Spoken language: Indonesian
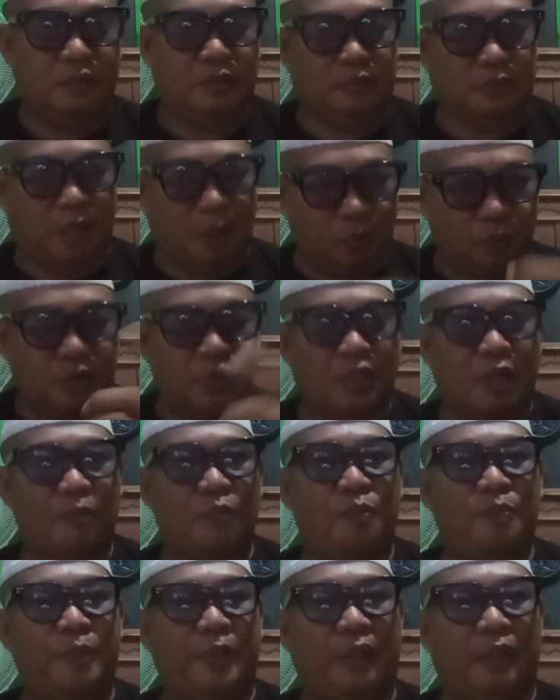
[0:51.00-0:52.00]
Takutnya
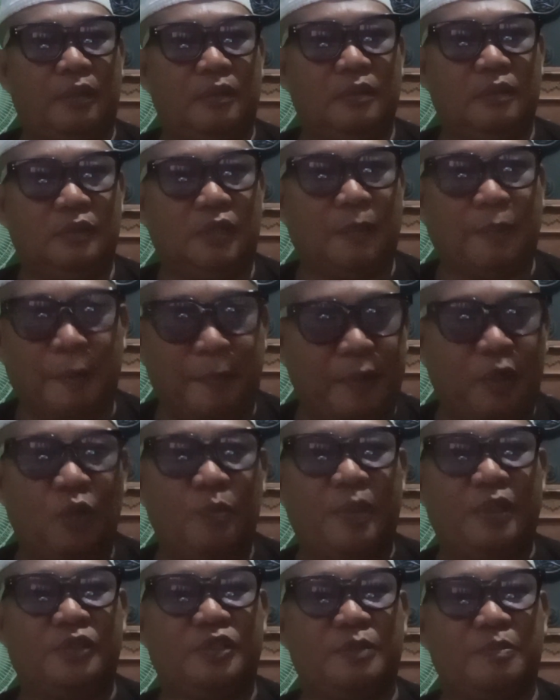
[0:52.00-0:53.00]
kamu bir. apa-apa kalau
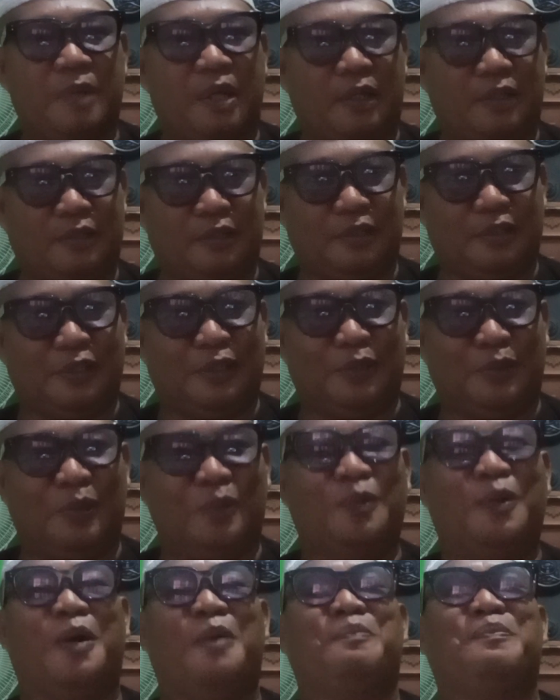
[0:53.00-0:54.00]
mention mah kita lagi
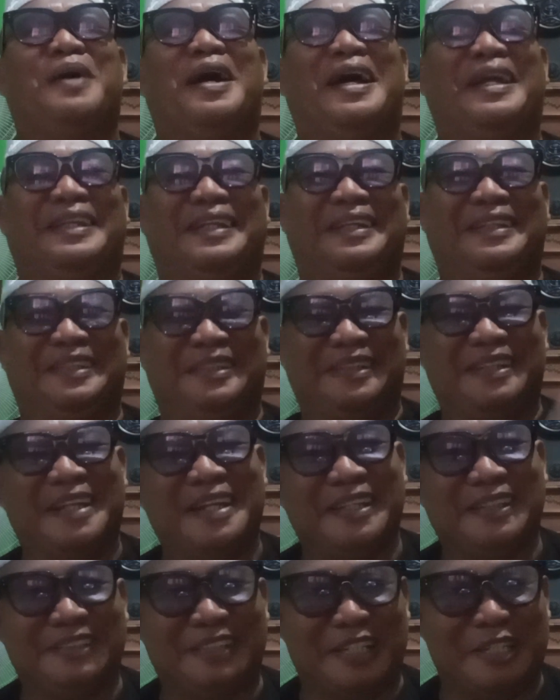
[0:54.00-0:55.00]
ini,
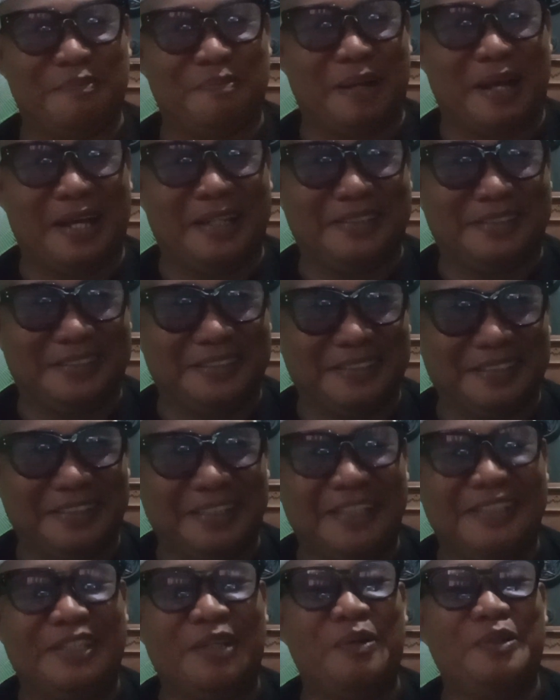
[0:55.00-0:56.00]
Jadi Pak Haji ini
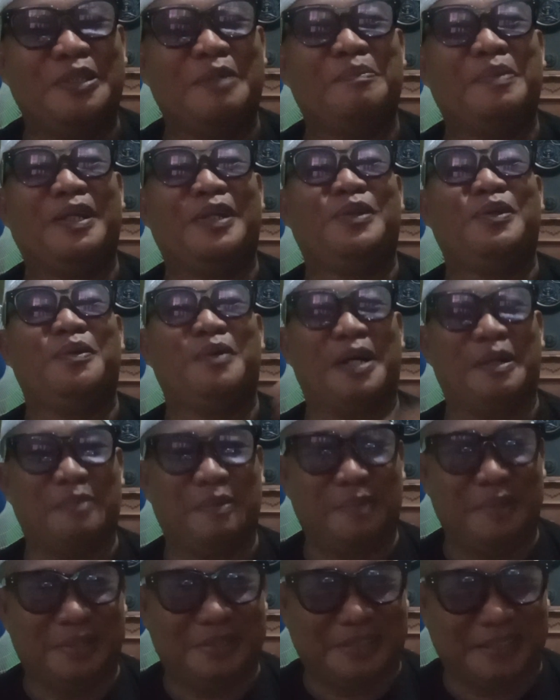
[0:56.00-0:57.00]
kan tahu nyetir doang
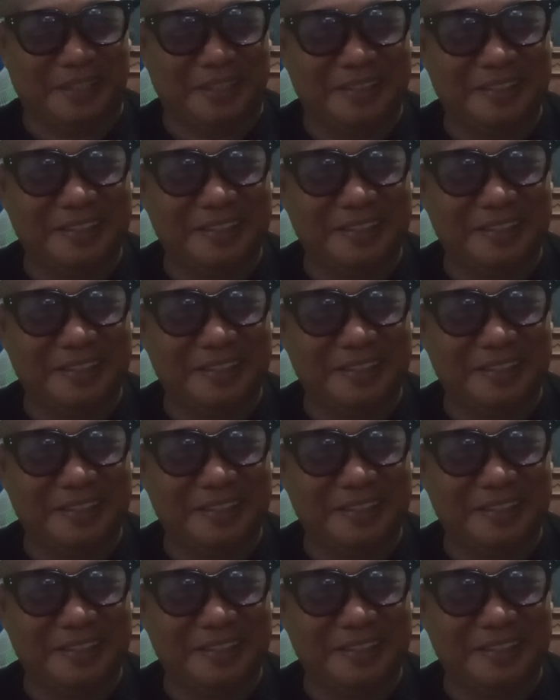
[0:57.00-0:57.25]
pemirsa.